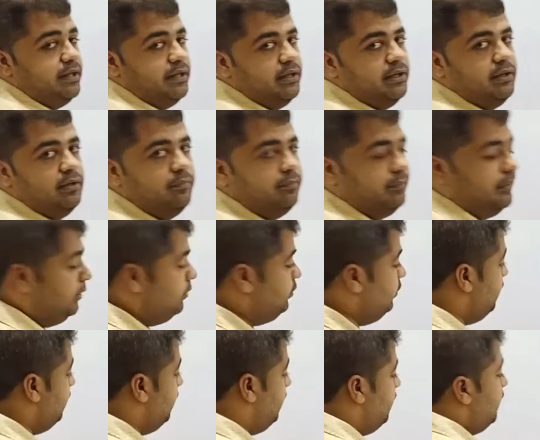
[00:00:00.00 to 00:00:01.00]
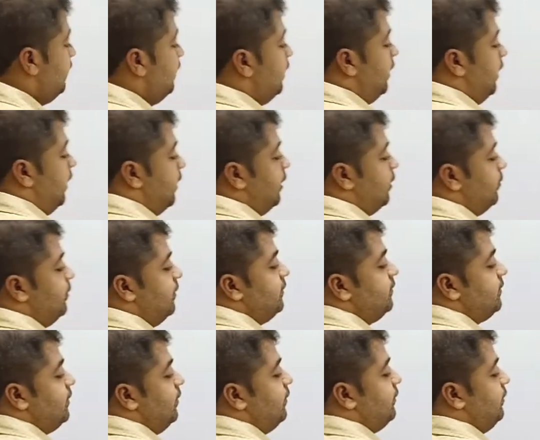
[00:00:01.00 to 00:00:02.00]
है बिल्कुल नहीं अगर मैं
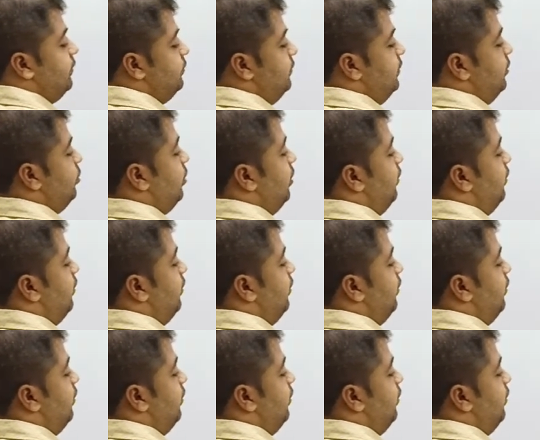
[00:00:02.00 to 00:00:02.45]
इसका क्यू ज़ीरो का